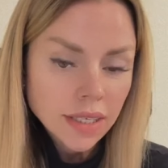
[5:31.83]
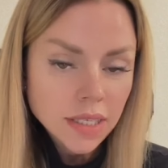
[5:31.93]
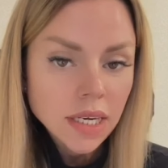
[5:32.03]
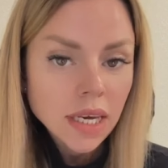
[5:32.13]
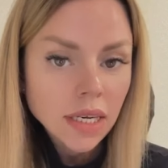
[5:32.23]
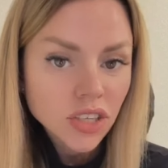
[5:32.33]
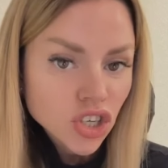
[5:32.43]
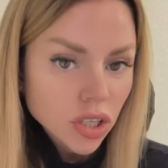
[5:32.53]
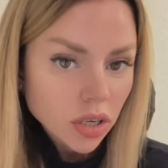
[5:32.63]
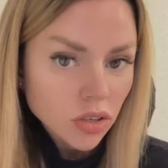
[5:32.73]
если я
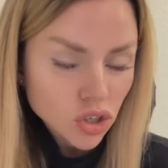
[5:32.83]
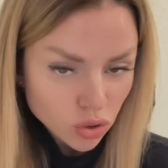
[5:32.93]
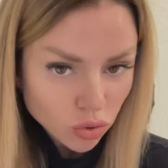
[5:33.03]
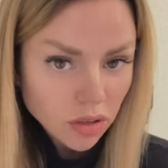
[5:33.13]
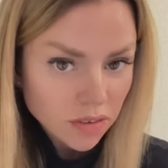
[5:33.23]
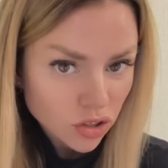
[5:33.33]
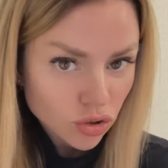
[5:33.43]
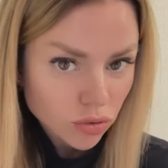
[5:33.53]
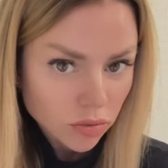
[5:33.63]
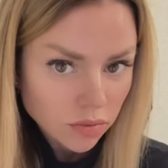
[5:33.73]
лично что-то
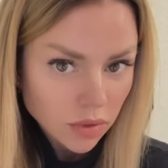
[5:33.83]
вижу.